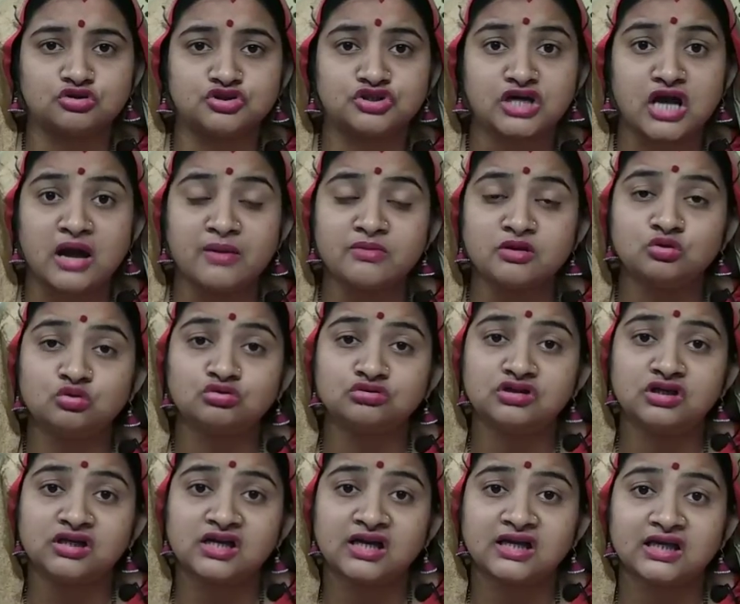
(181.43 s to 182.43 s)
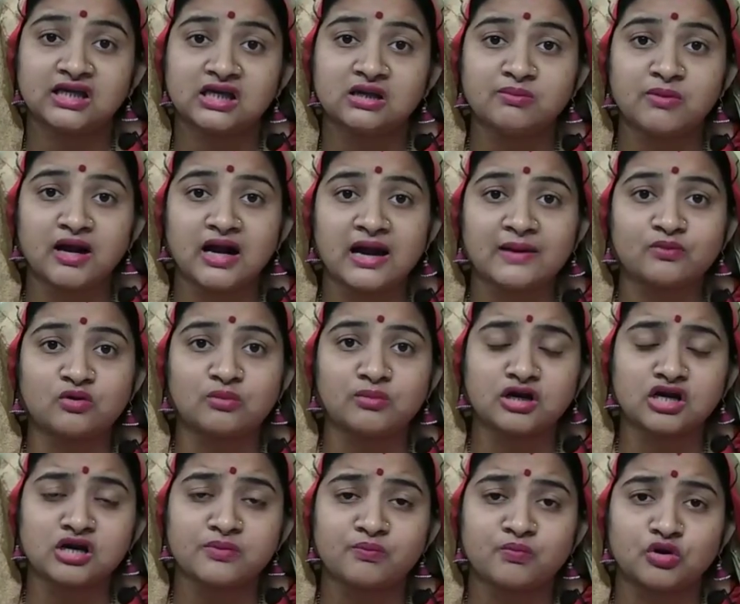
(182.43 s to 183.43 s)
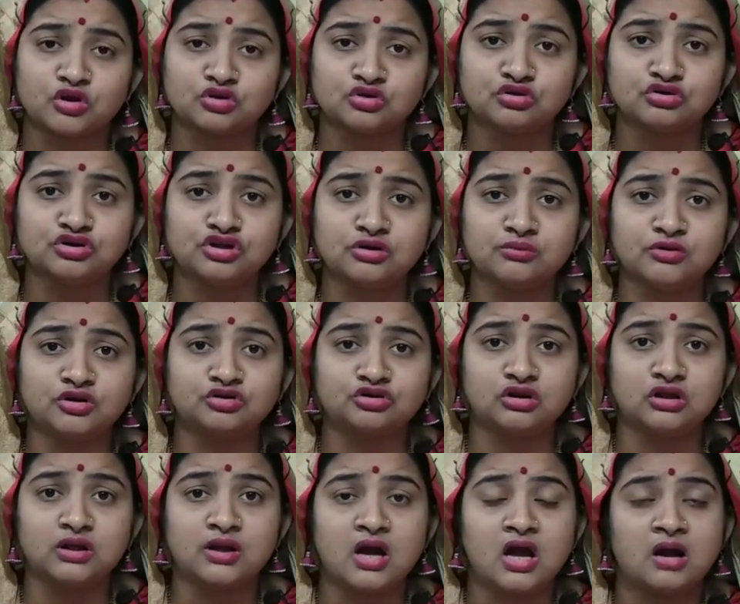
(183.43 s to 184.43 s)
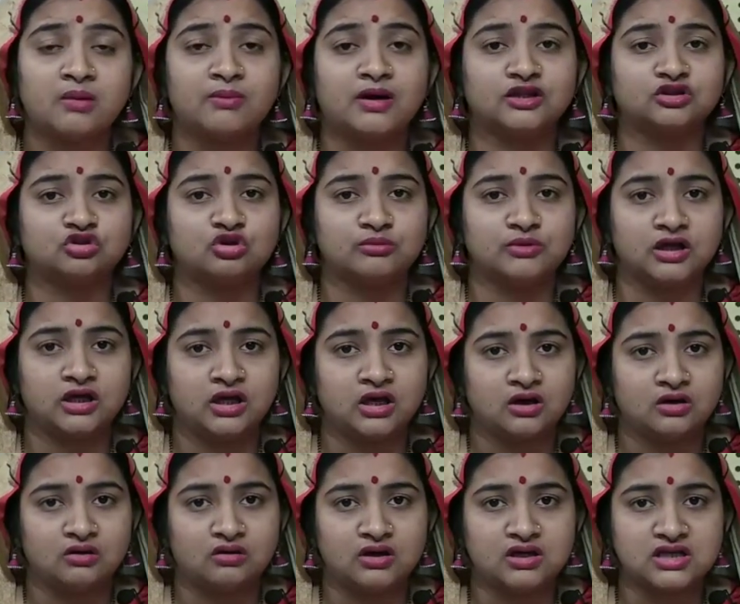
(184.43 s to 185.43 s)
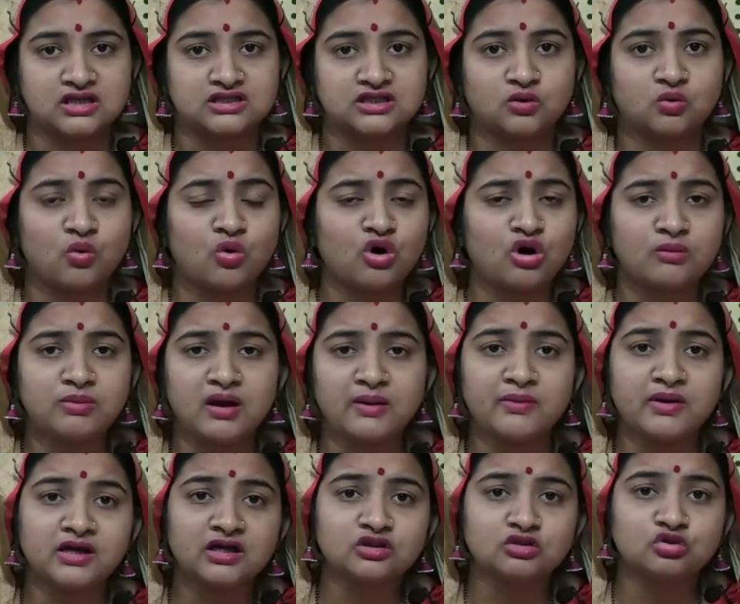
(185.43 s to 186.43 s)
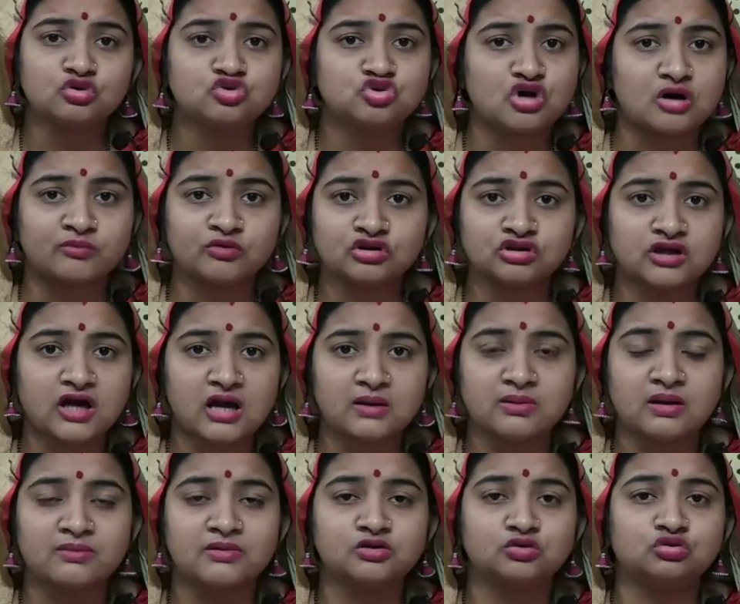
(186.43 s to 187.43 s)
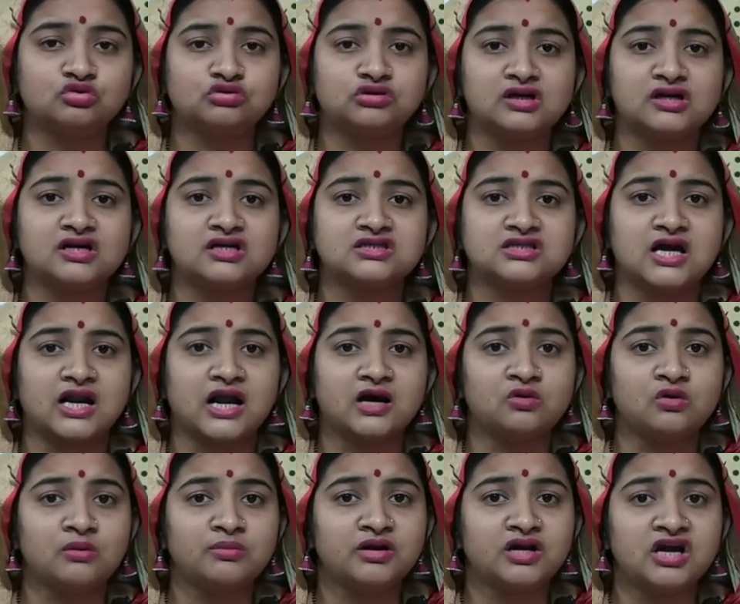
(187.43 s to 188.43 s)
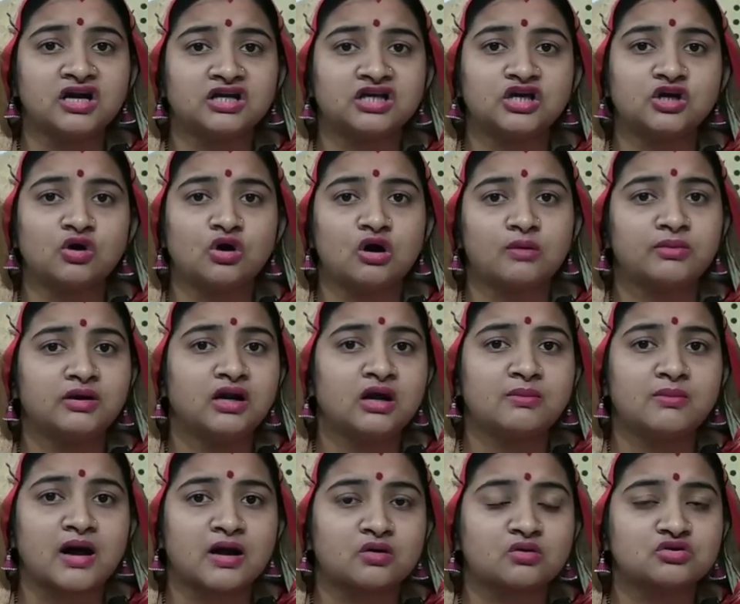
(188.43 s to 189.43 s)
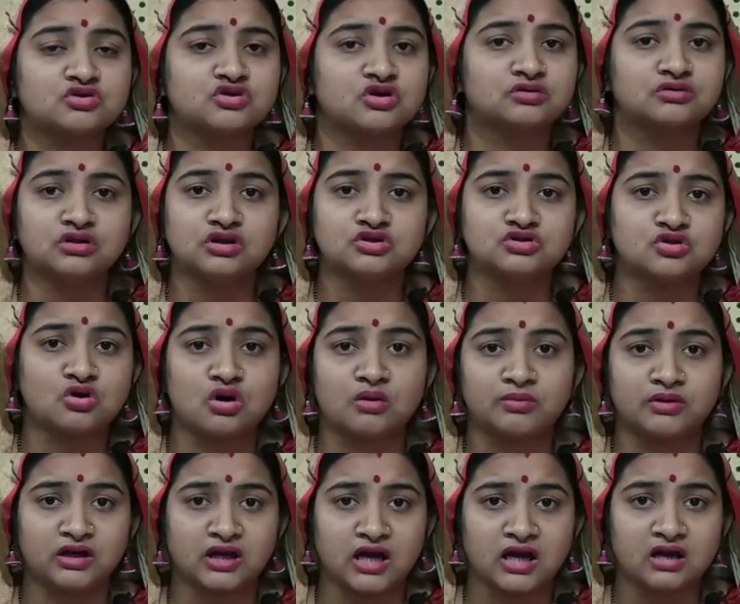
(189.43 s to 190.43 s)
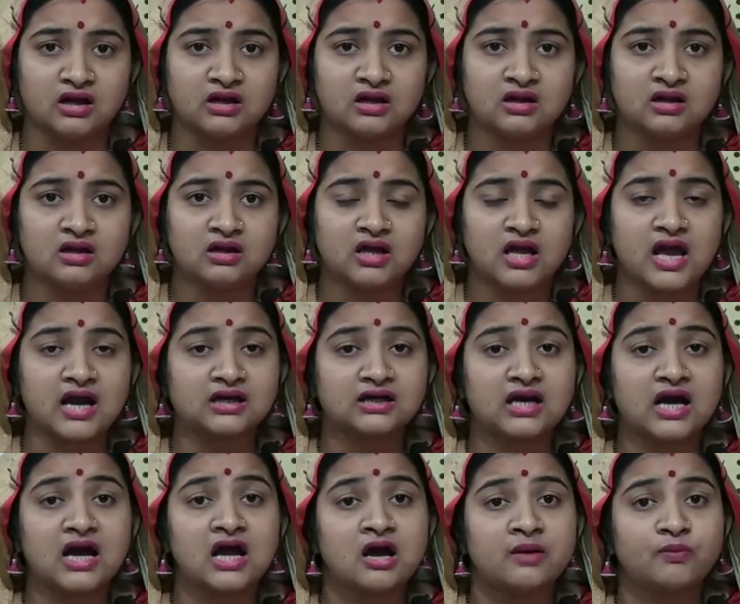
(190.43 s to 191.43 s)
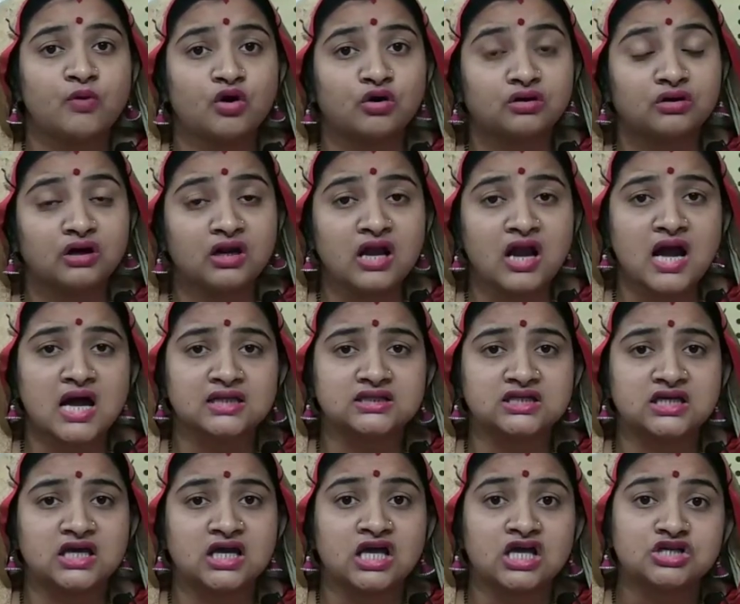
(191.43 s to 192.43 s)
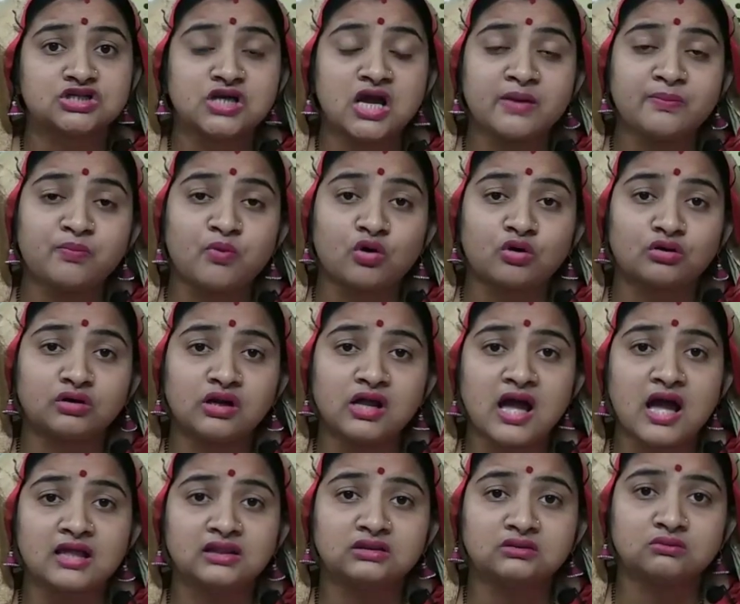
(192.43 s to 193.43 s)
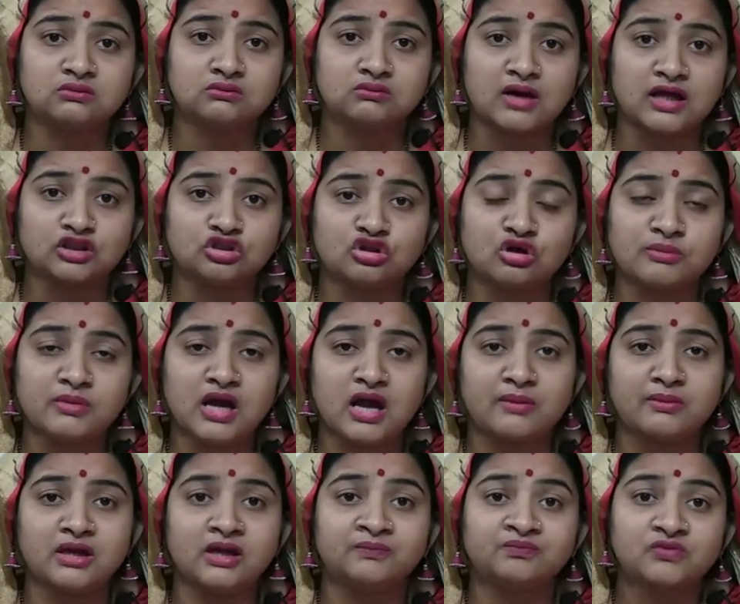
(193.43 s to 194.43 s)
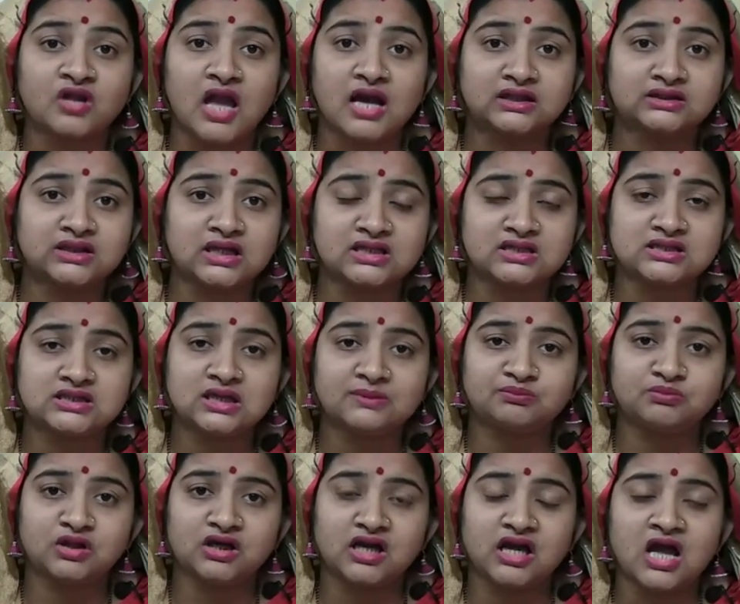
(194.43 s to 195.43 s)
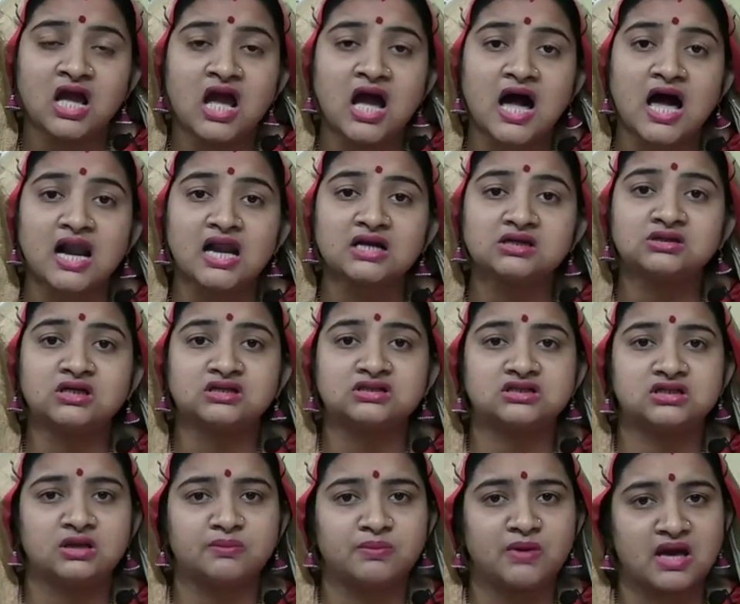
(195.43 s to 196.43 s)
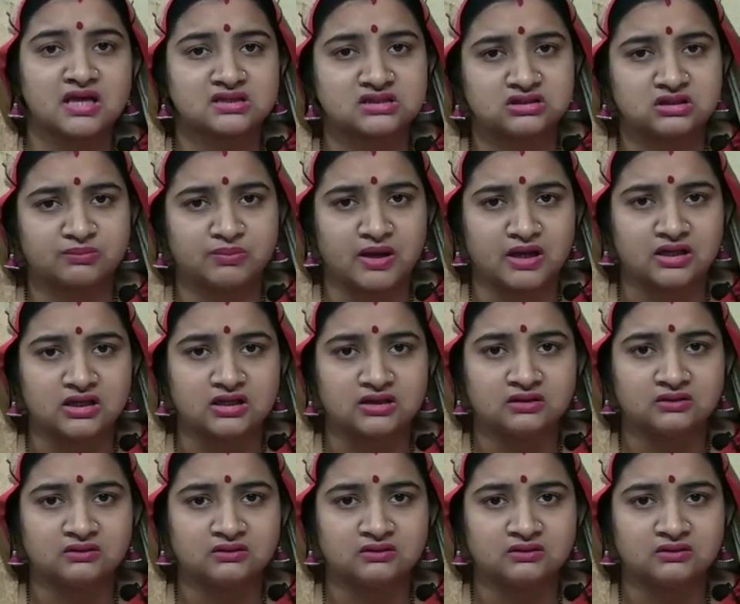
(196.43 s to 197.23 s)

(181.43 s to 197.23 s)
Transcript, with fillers: হচ্ছে আমি দুধ থেকে ঘি বানাবো আমাকে একটা পদ্ধতির মধ্যে মাধ্যমে হয়ে যাচ্ছে কোনোভাবে কিন্তু চমৎকারভাবে দুধ থেকে ছানাও হবে না ঘিও হবে না মাখন সন্দেশও হবে না একটা প্রক্রিয়া আছে সেই প্রক্রিয়ার মাধ্যমে আমি একটা স্টেপ থেকে আরেকটা স্টেপে আসতে পারি